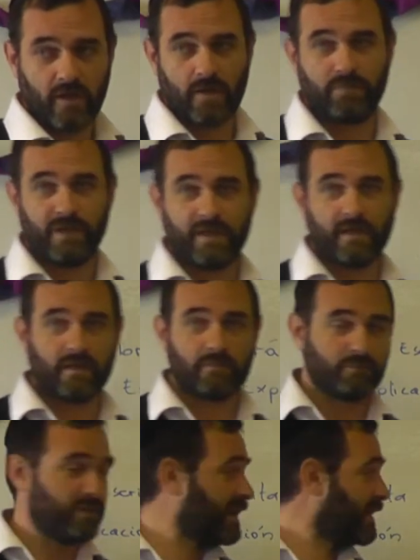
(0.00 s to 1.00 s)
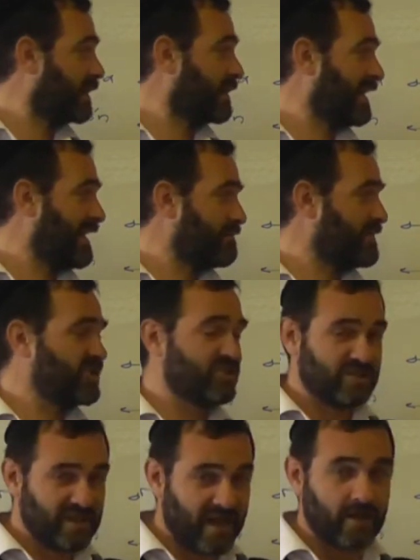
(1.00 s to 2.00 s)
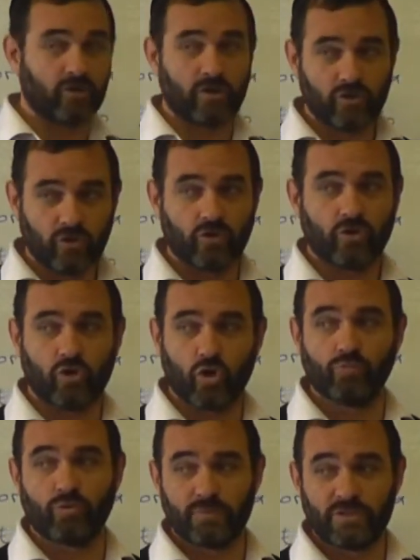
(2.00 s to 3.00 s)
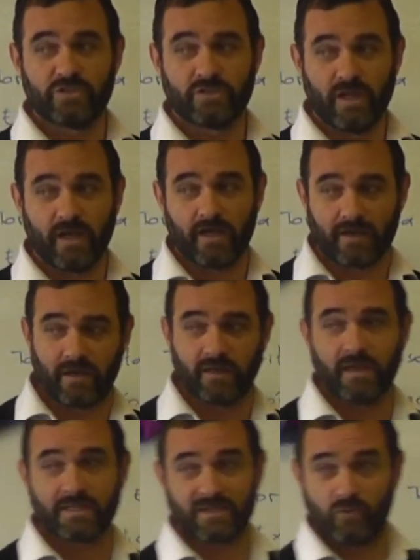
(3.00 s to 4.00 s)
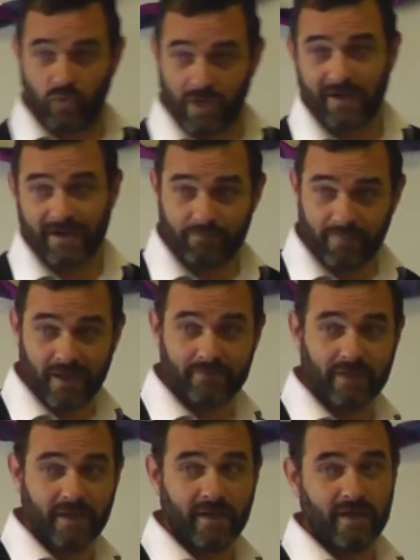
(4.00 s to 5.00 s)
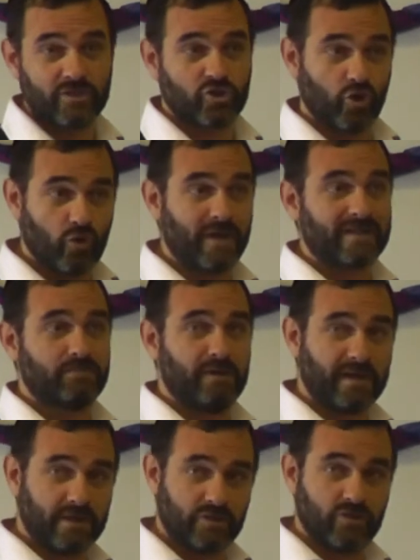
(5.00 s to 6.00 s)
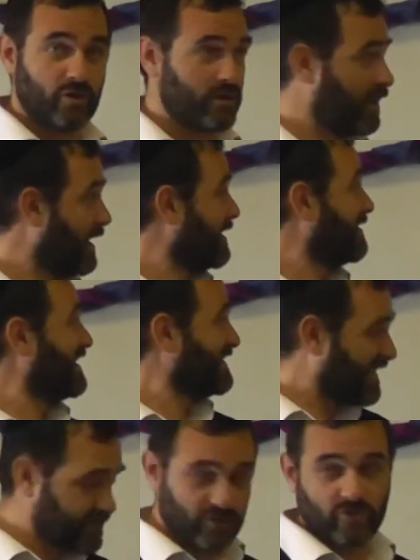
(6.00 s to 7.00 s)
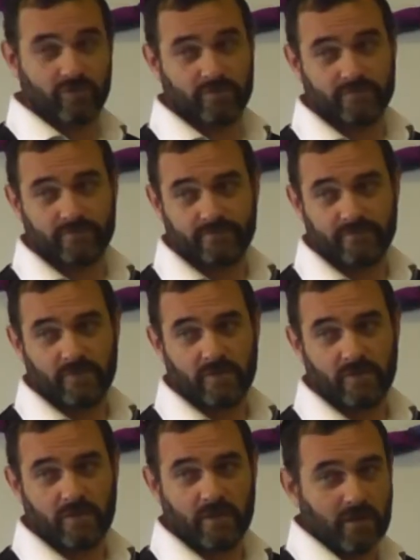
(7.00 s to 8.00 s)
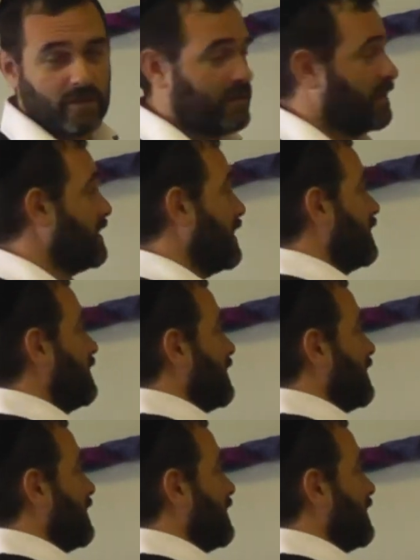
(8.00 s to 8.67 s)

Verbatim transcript: aplica, implica que la Mishnah, lo que yo conozco como Mishnah, en realidad, según el Rambam, es solo una explicación del texto. Y